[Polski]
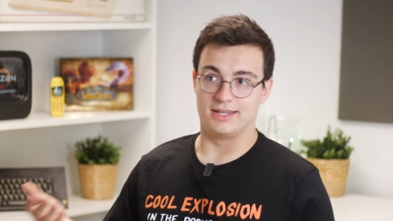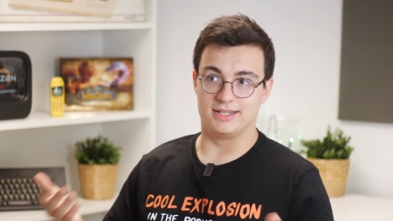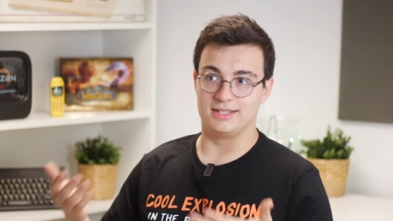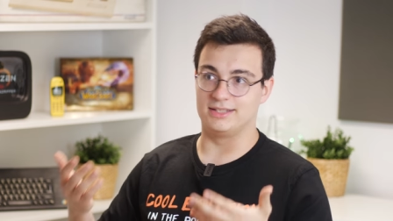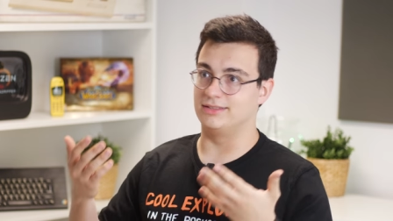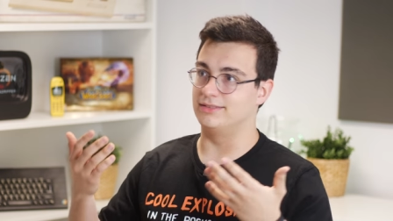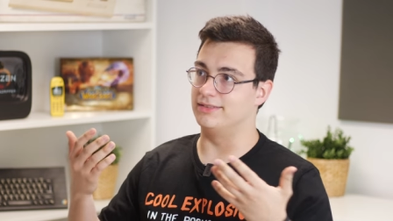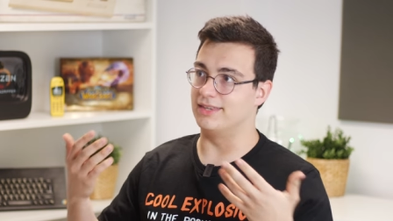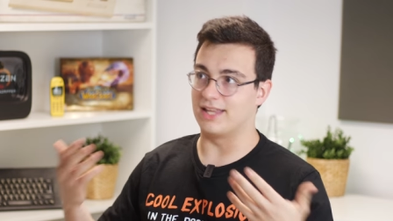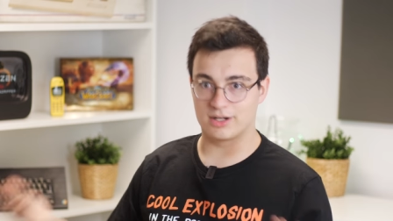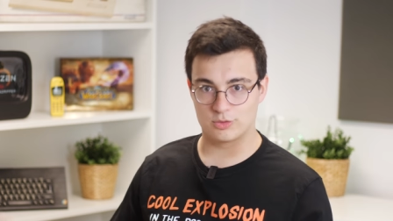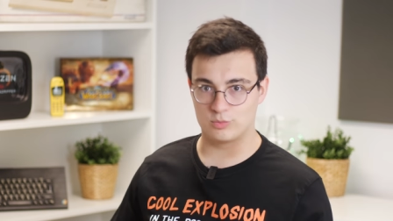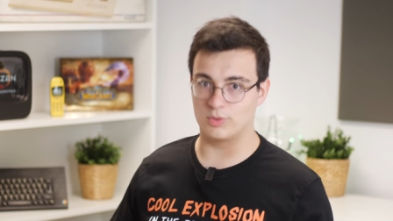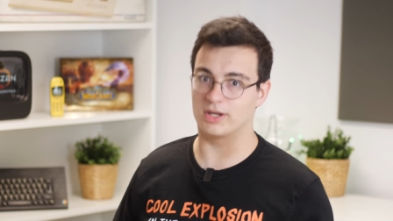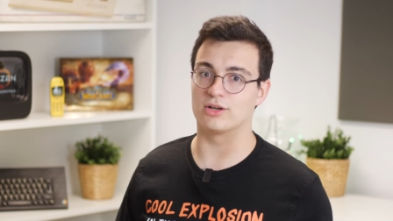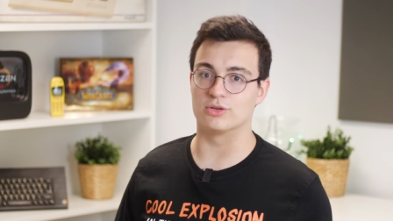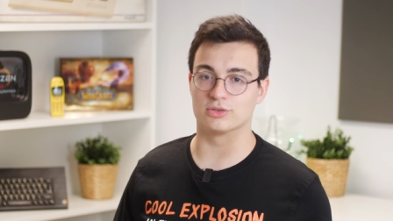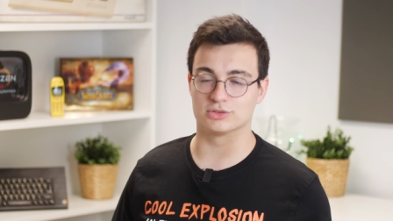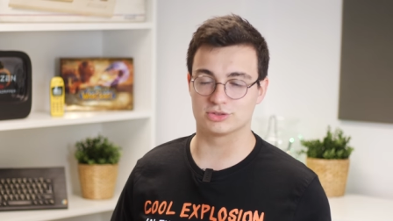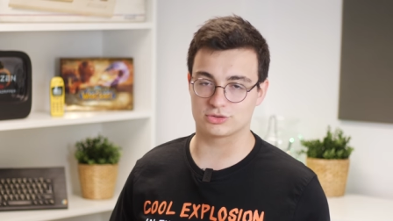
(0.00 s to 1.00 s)
i
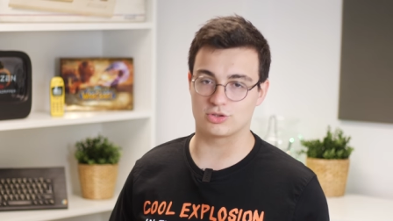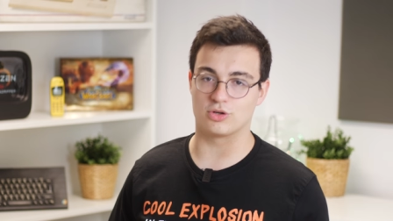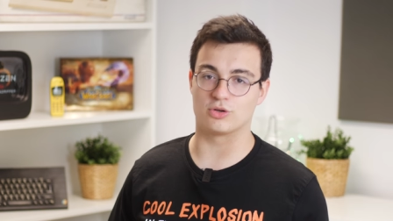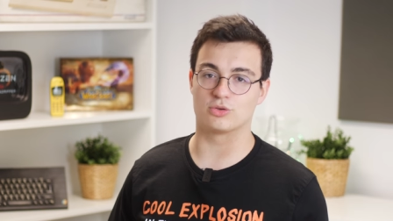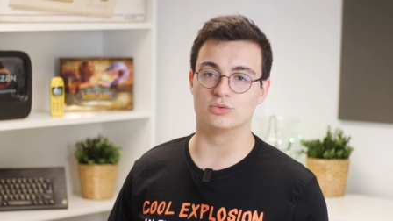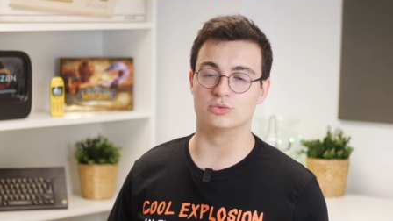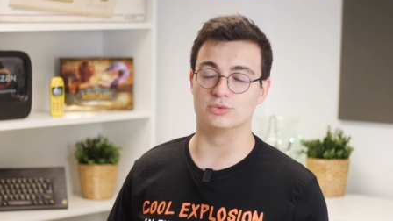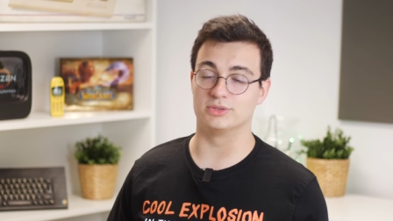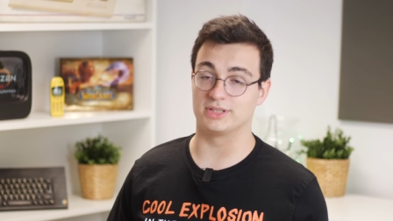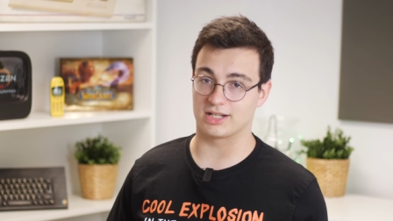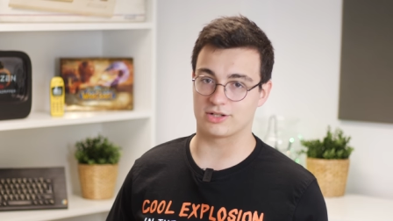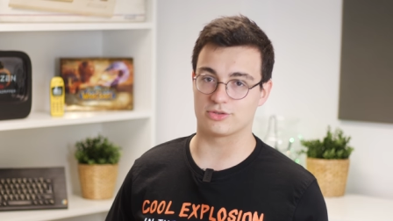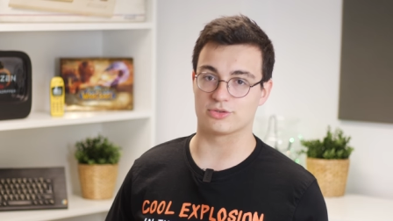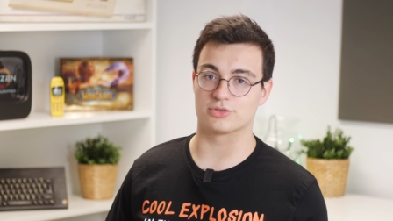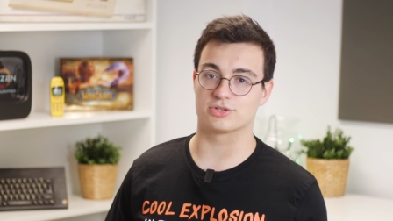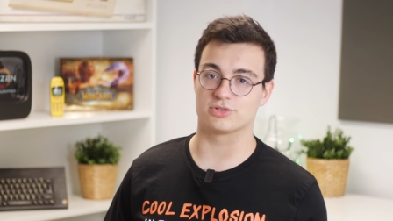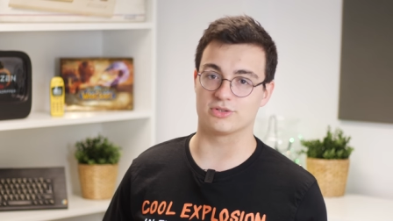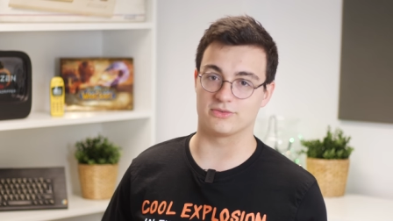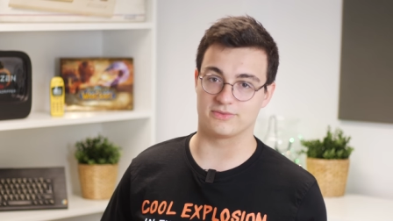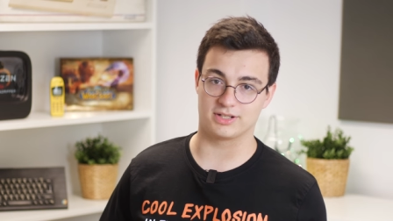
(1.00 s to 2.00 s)
nagłego skoku
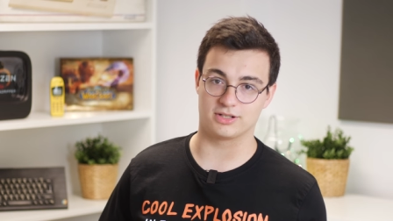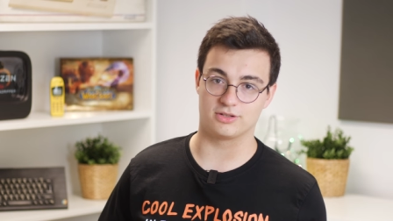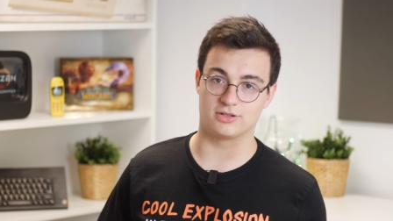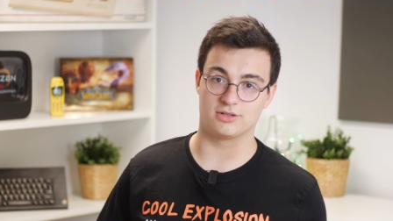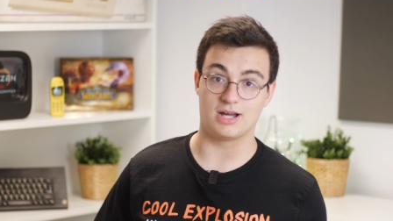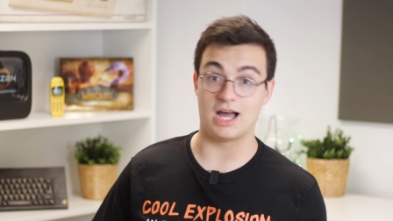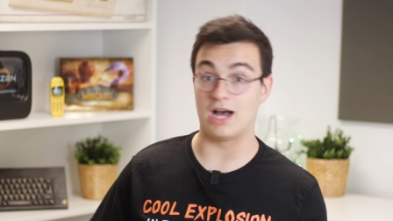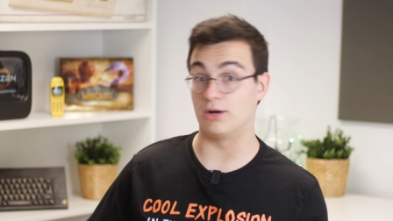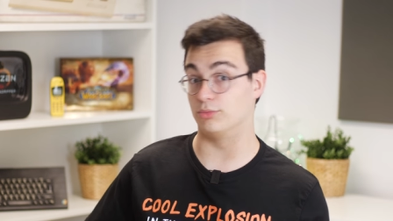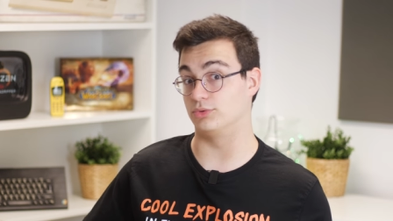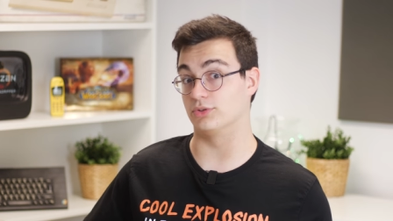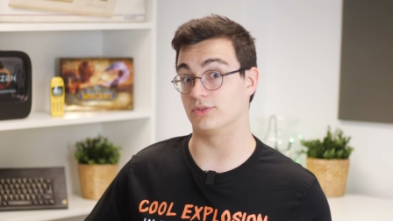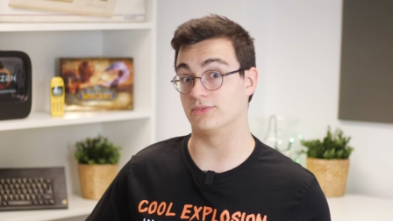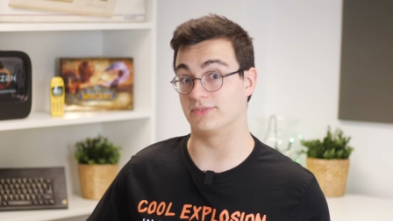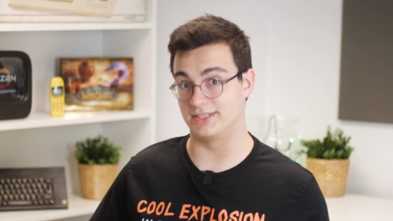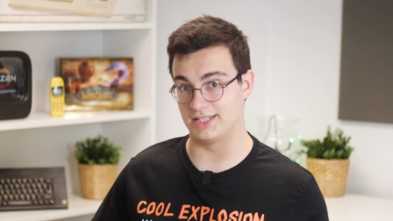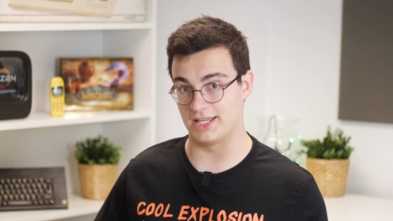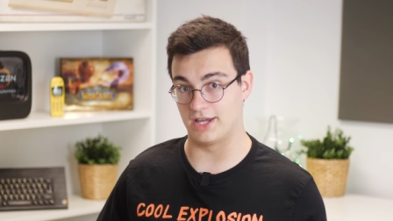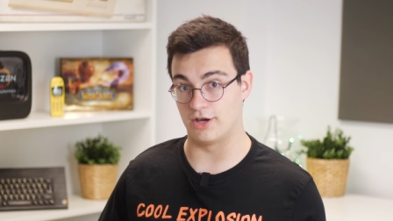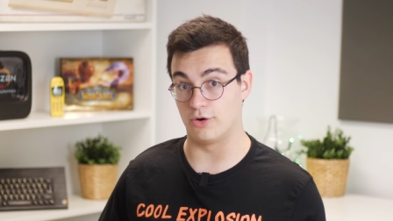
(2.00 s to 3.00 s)
jakościowego
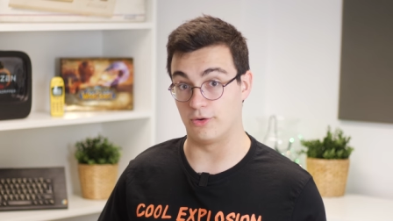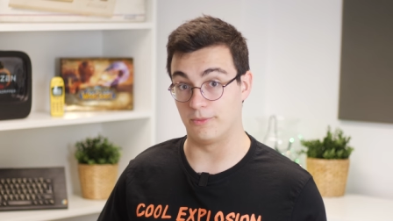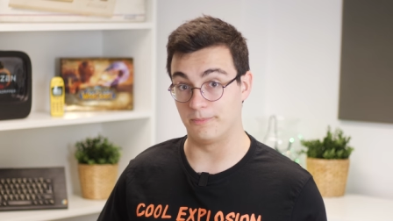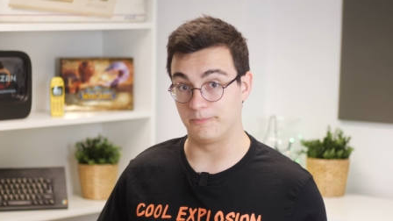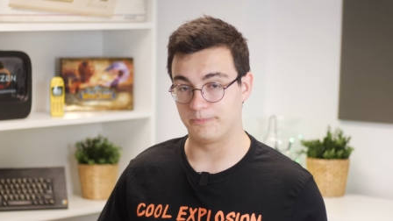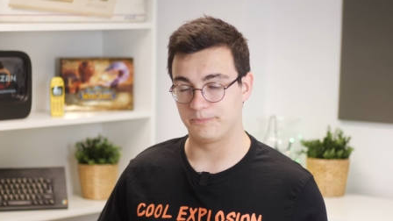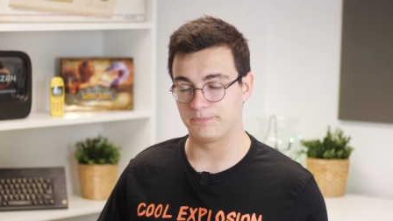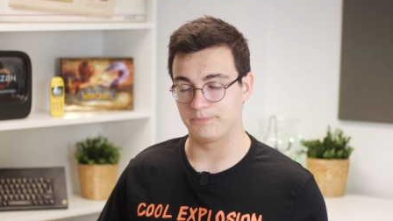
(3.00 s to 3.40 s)
audio-wideo.